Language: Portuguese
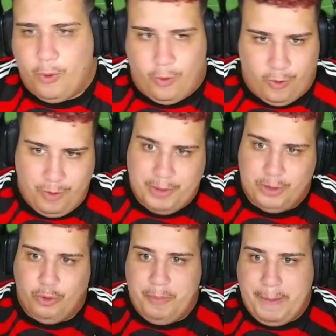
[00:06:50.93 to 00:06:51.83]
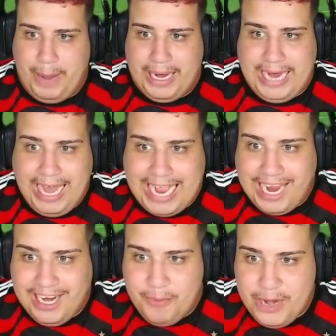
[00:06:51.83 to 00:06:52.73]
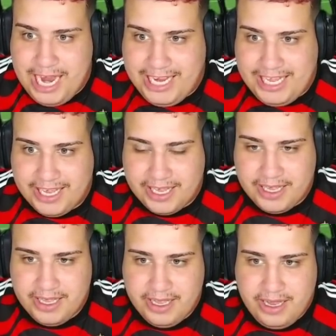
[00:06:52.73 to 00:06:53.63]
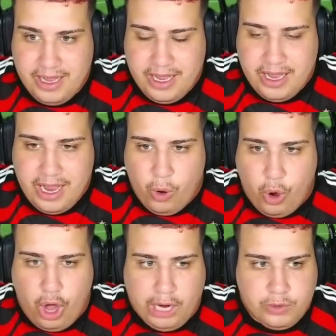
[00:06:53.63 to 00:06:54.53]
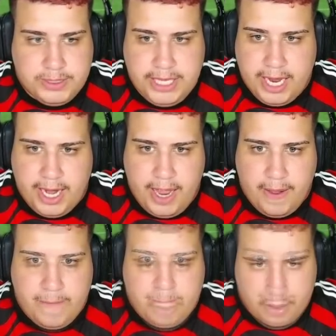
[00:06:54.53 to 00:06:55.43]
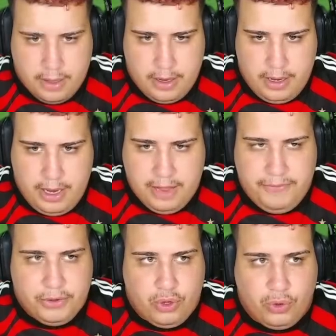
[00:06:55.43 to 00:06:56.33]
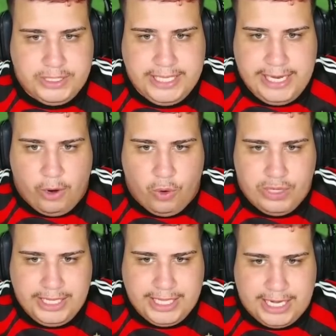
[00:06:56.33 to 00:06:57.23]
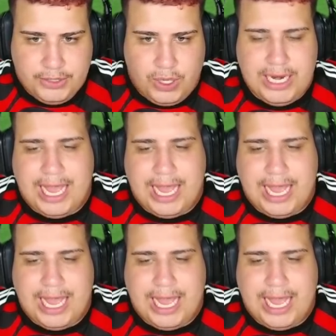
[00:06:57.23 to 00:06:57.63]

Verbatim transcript: Pô, mandou bem pra caraca, moleque. É o Roca o ser, né? Evitou que seria o gol da Internacional.